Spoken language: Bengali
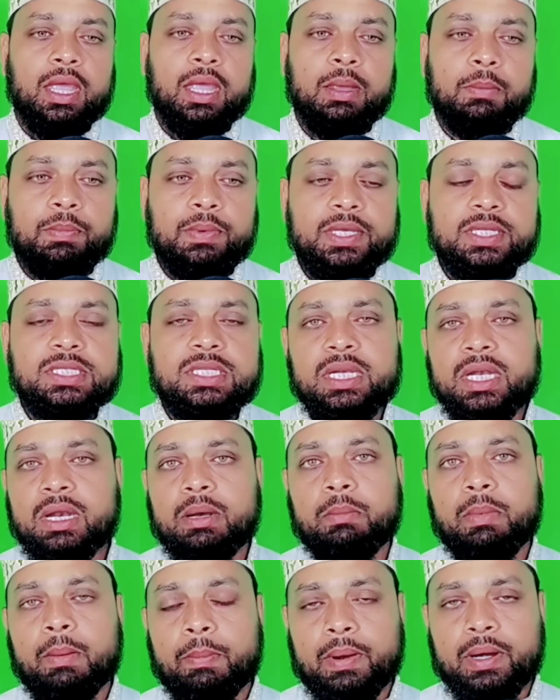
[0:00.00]
ইবনে
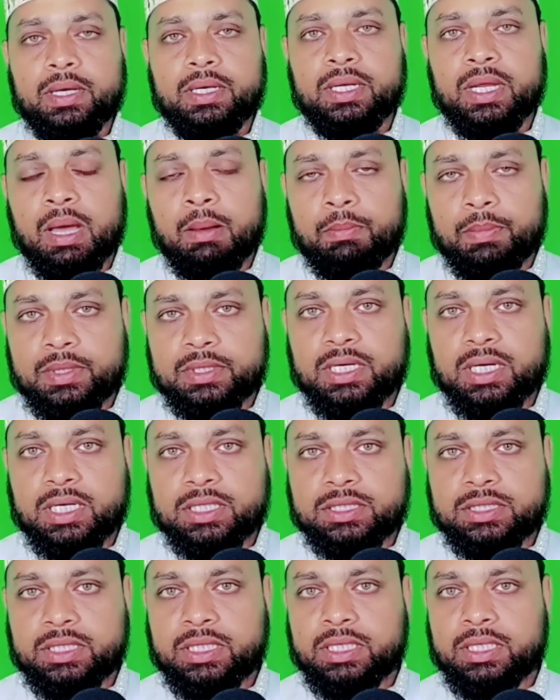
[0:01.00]
ব্যাপারটি আপনাদের
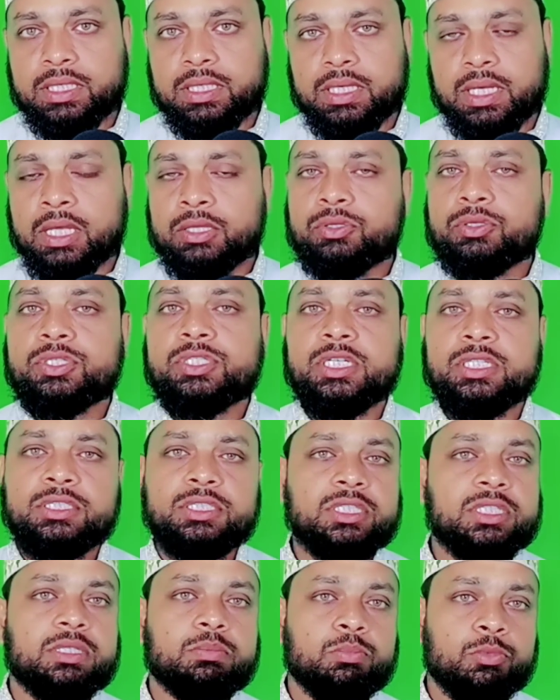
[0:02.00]
কাছে এতই
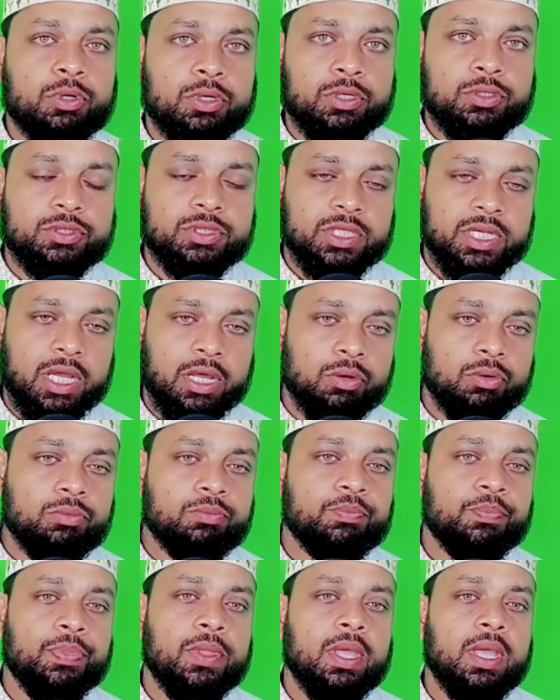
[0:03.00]
সেন্সিটিভ মনে হচ্ছে কেন
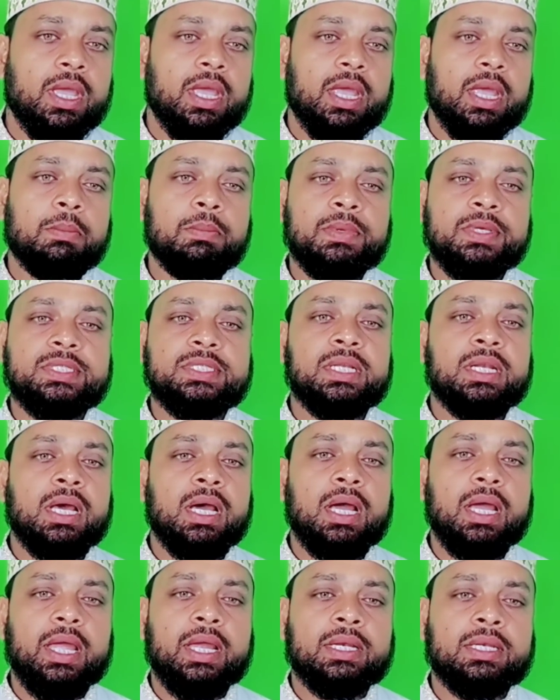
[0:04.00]
ইবনে
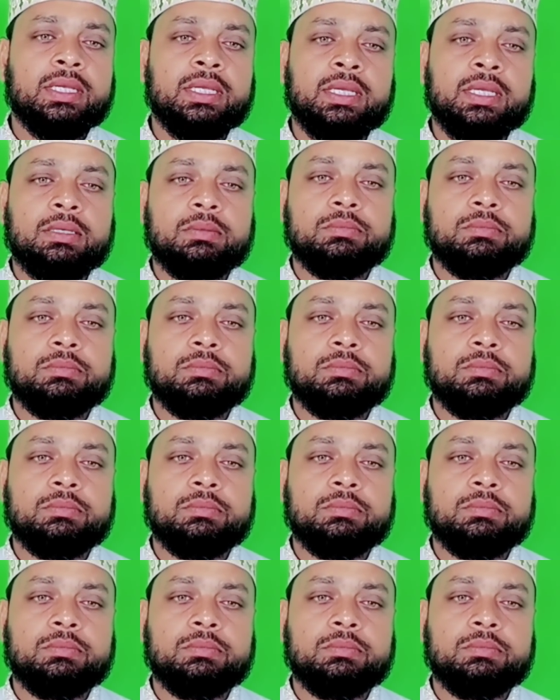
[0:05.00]
একটি